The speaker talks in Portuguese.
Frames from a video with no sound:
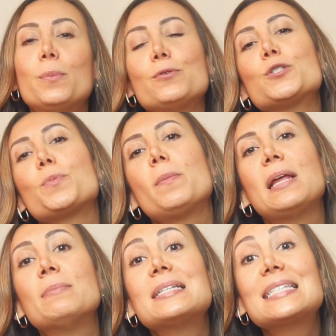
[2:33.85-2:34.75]
para os
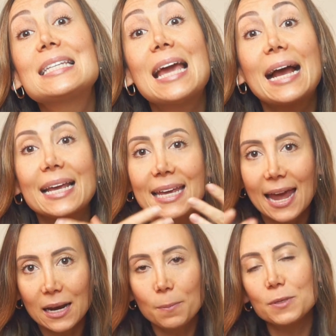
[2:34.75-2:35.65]
problemas que
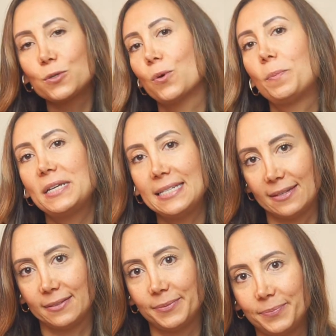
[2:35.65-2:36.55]
aquela pessoa apresenta.